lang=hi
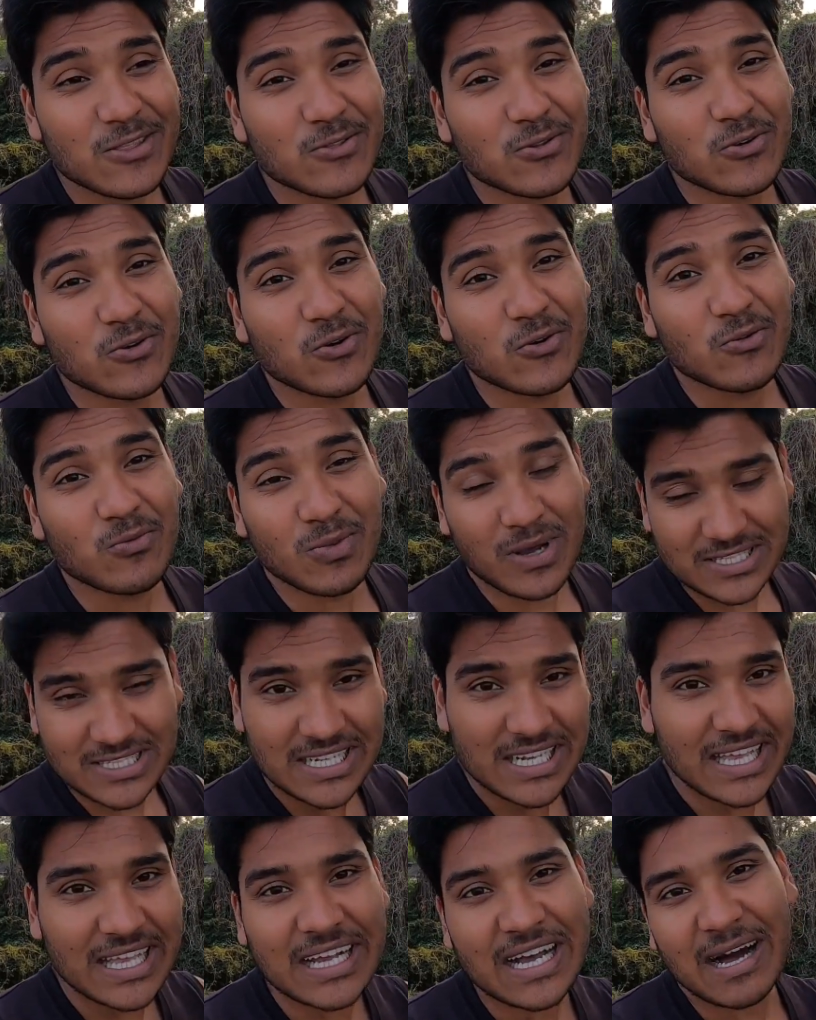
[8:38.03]
तो अच्छा
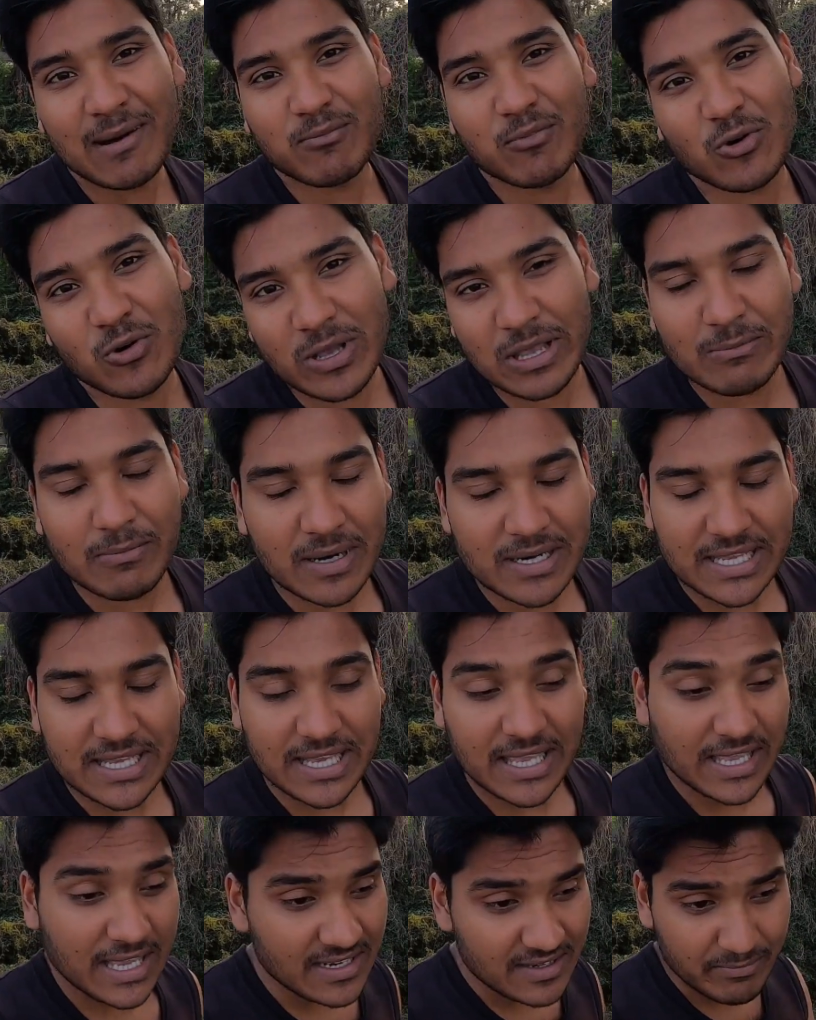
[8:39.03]
लगेगा आपको एक बार
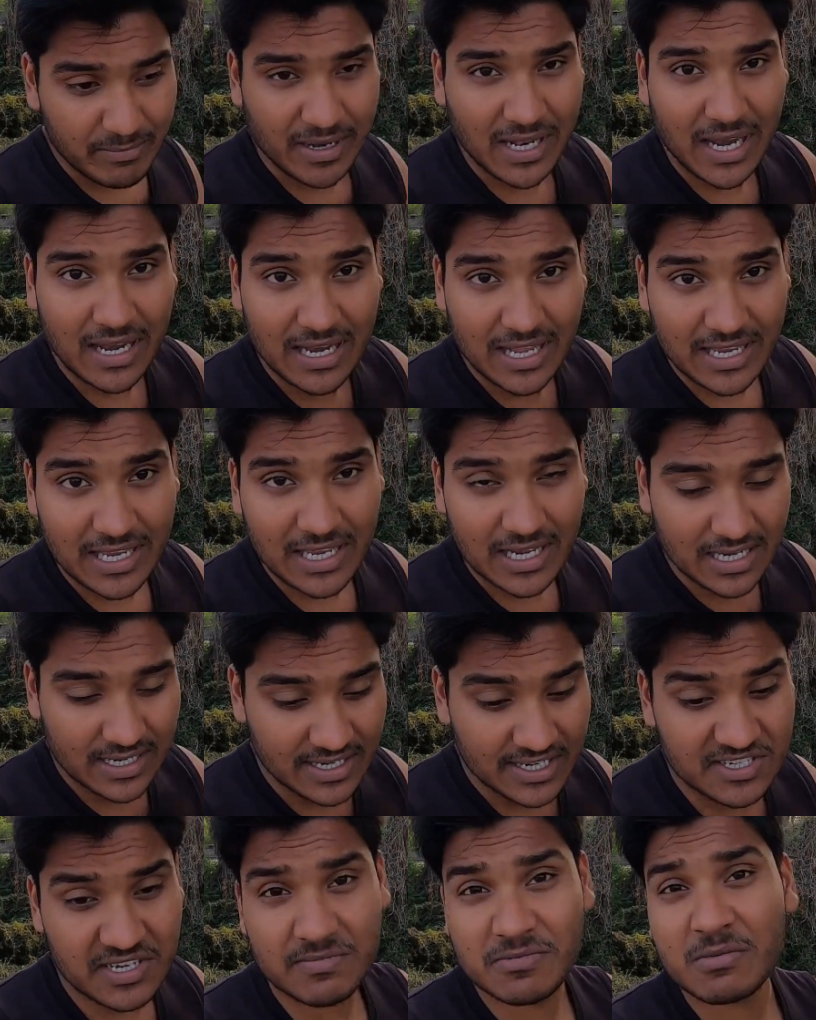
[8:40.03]
देखेंगे मैंने लिंक
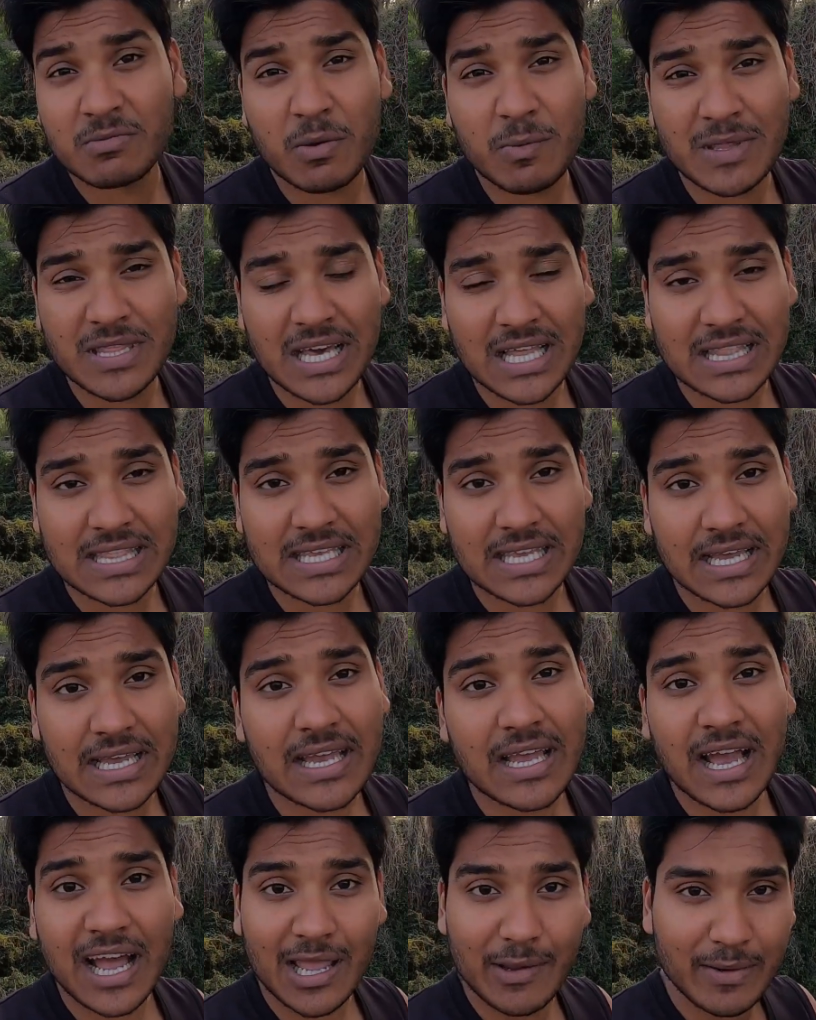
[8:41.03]
डिस्क्रिप्शन में भी डाल दिया
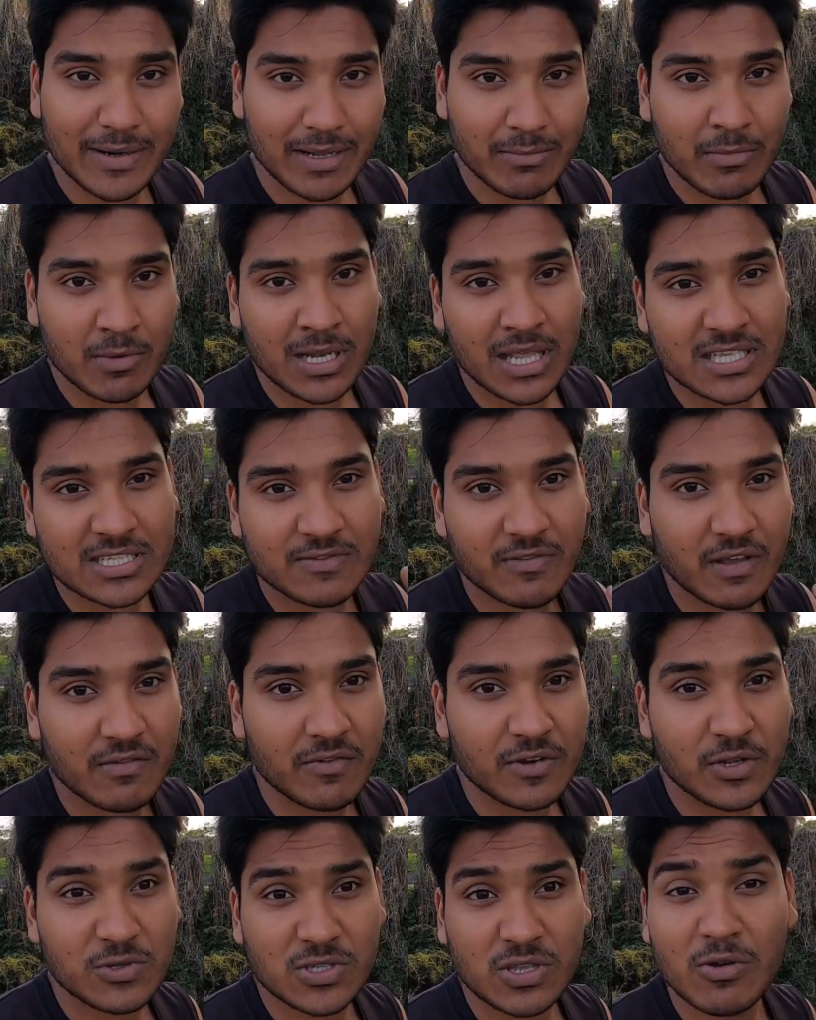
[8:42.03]
है आई वेटर में लास्ट फाइव
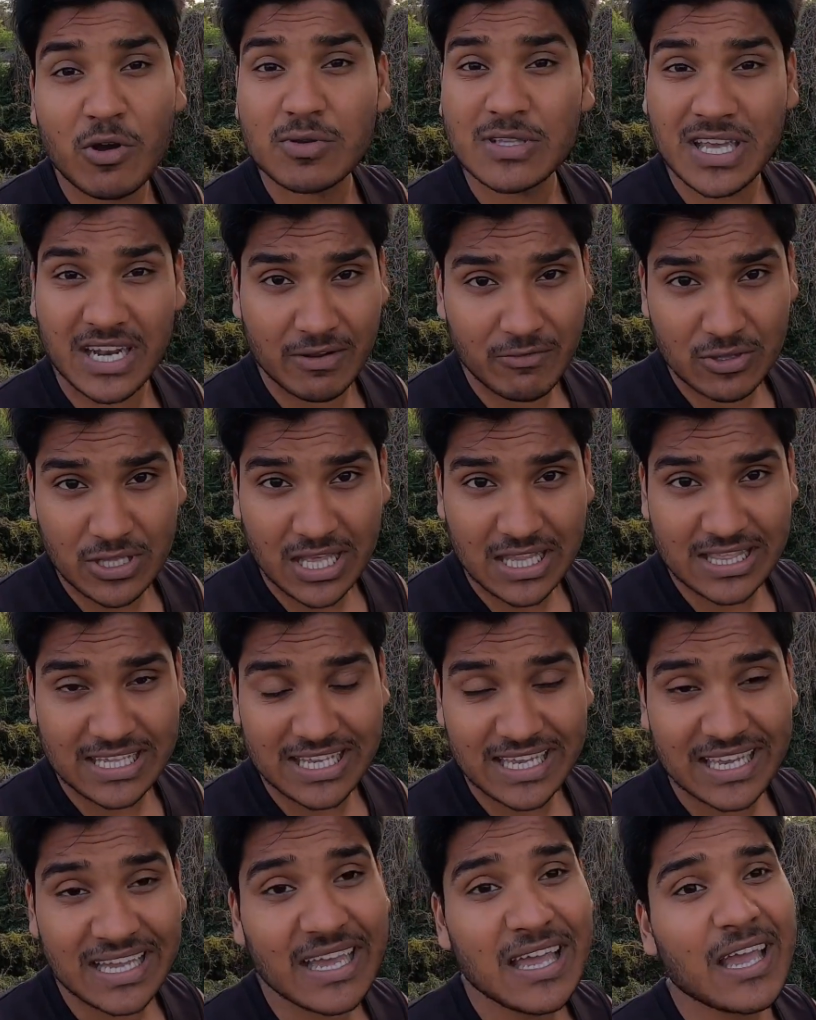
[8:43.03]
वीडियोज़ के वो सारे वो डाल
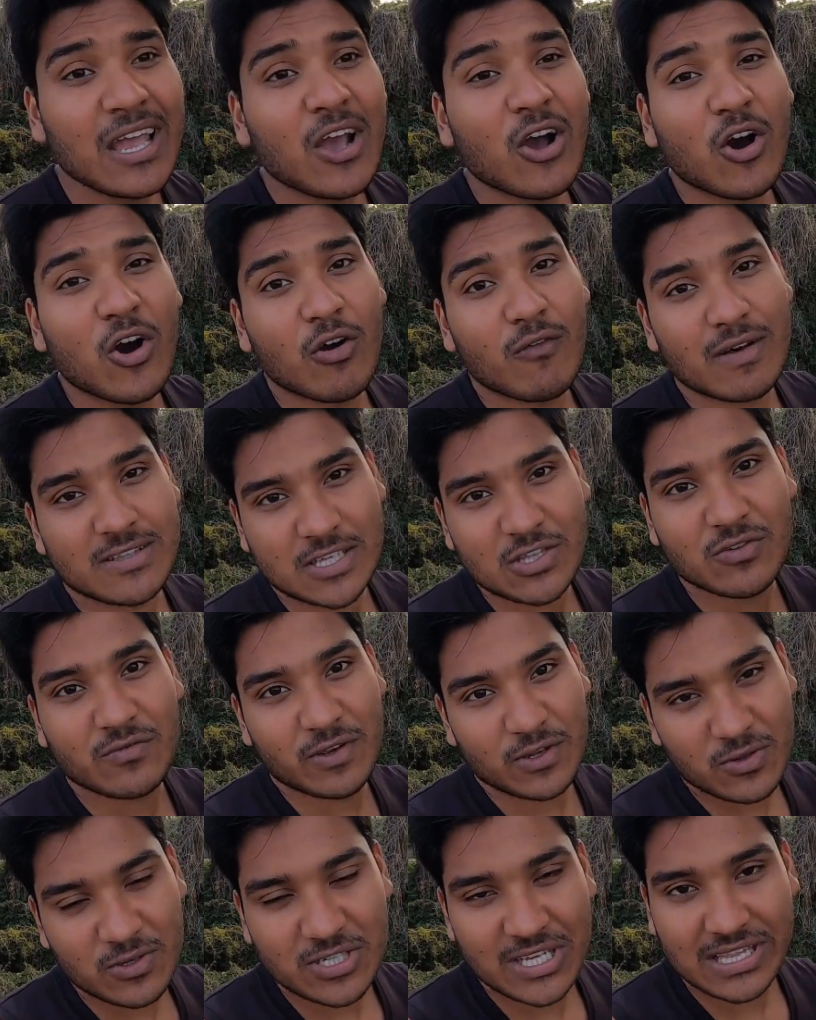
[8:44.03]
दिए हैं और वैसे तो
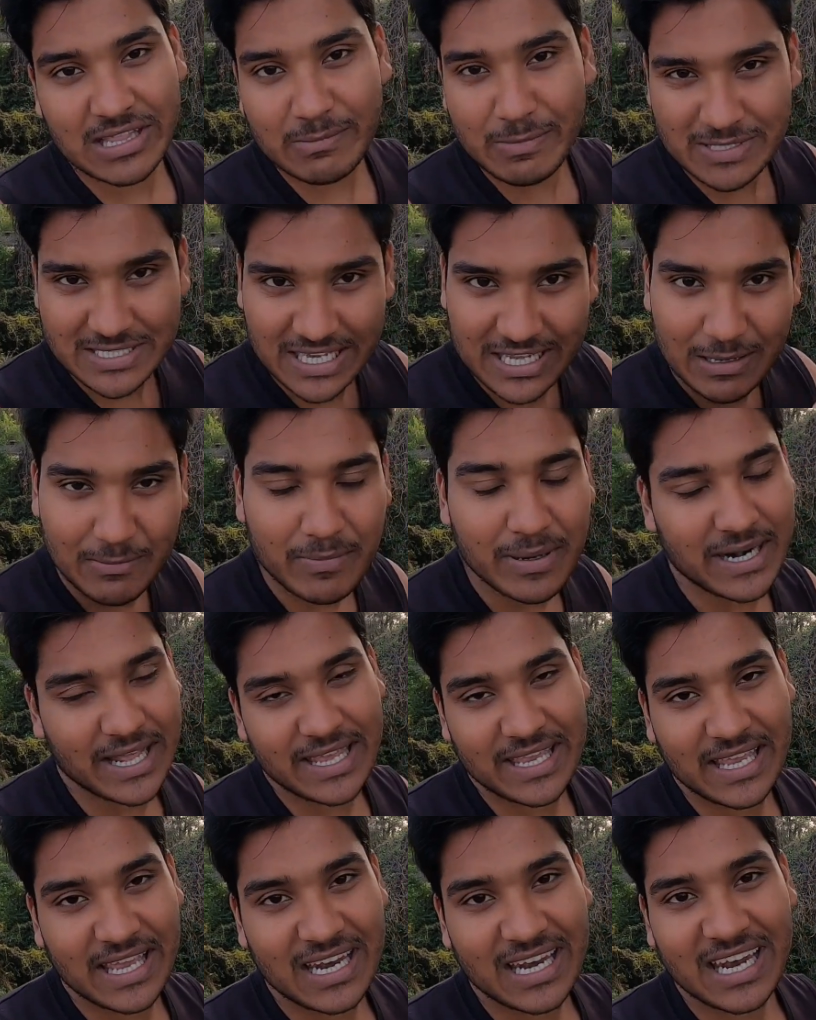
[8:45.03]
वीडियो चैनल पर सारे पड़े
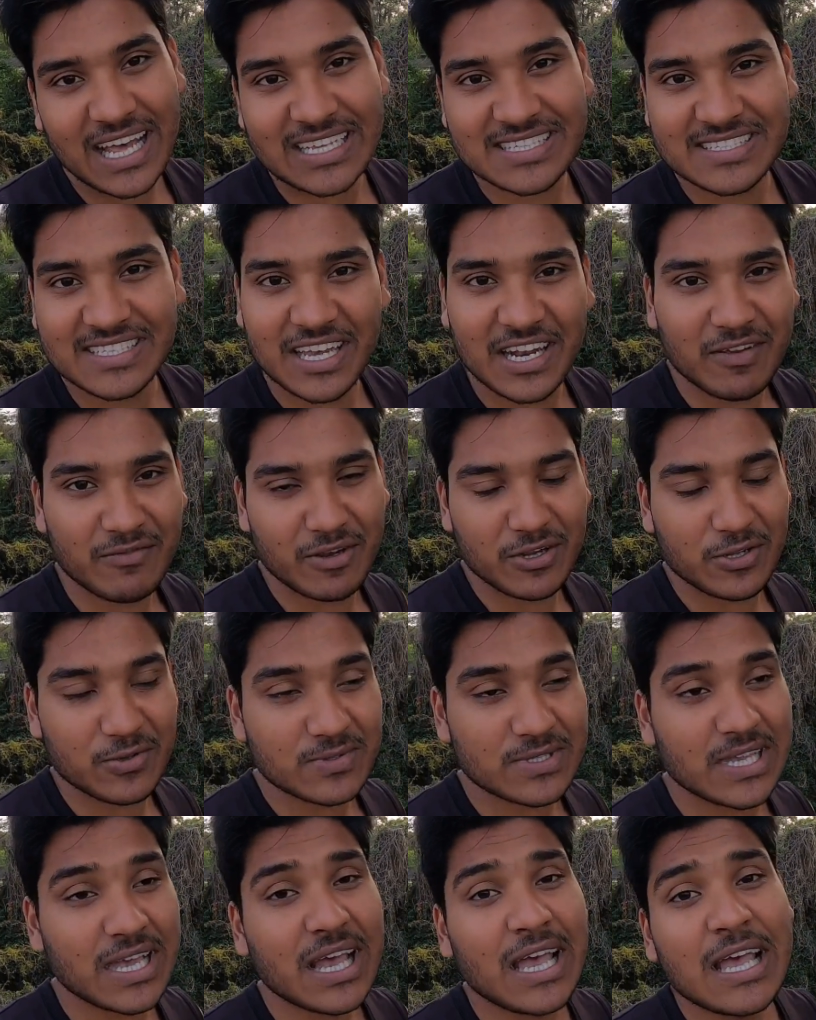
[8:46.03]
ही हैं लास्ट सारे
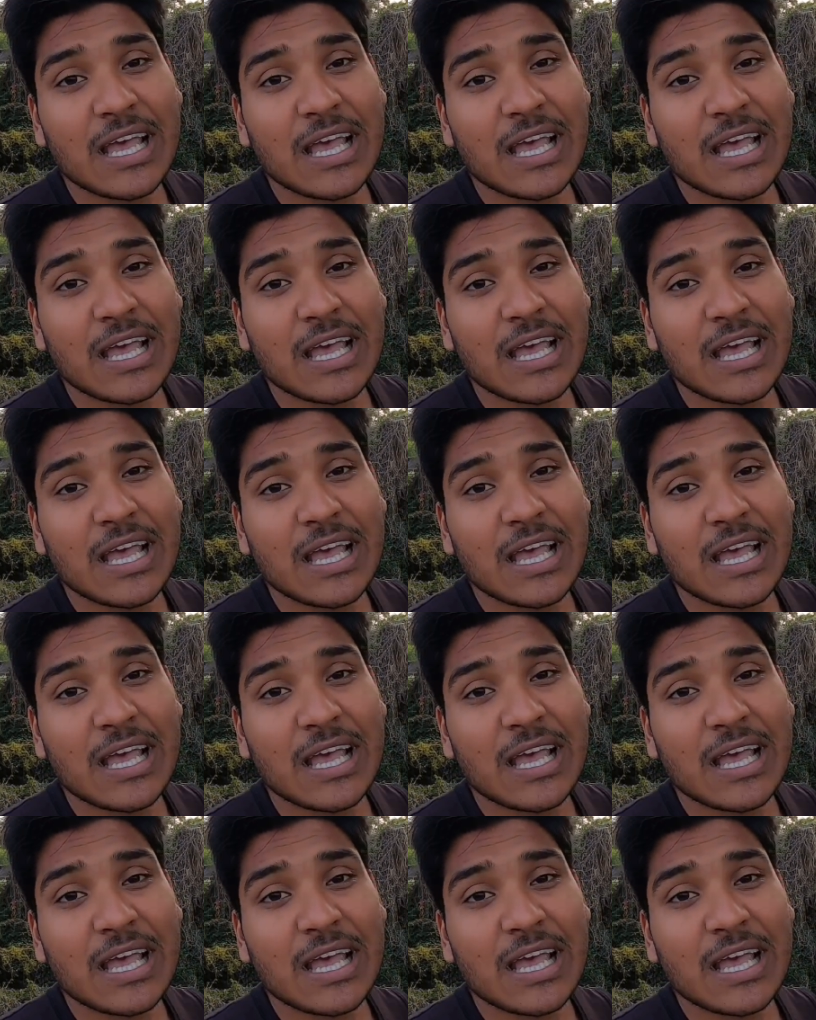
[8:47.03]
वीडियोज़